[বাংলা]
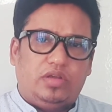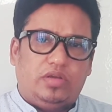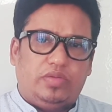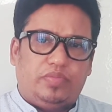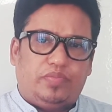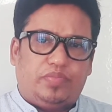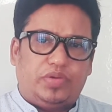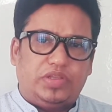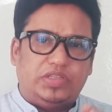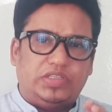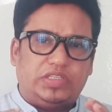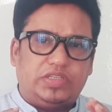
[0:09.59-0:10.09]

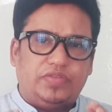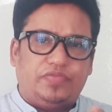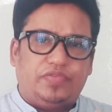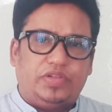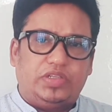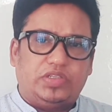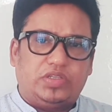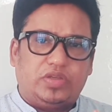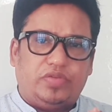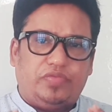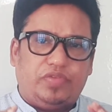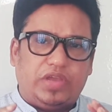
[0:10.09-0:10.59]

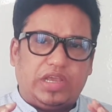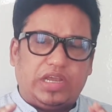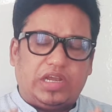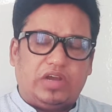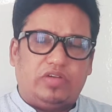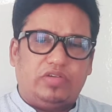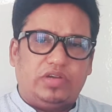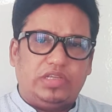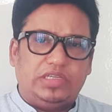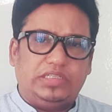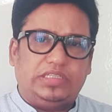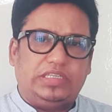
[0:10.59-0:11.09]
প্রিন্সিপালস অফ
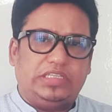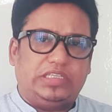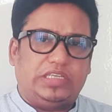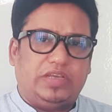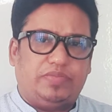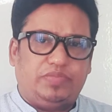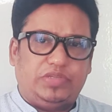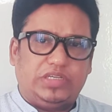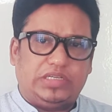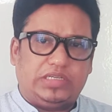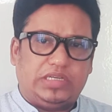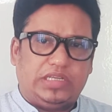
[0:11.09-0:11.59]
অ্যাকাউন্টিং যে
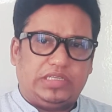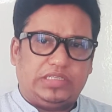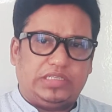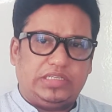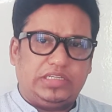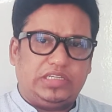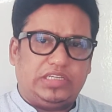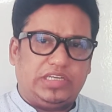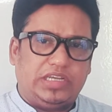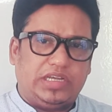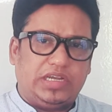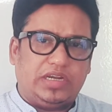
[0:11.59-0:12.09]
সাবজেক্ট আছে
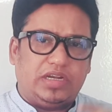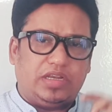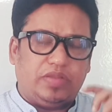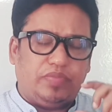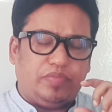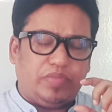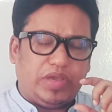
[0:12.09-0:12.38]
সেখানটা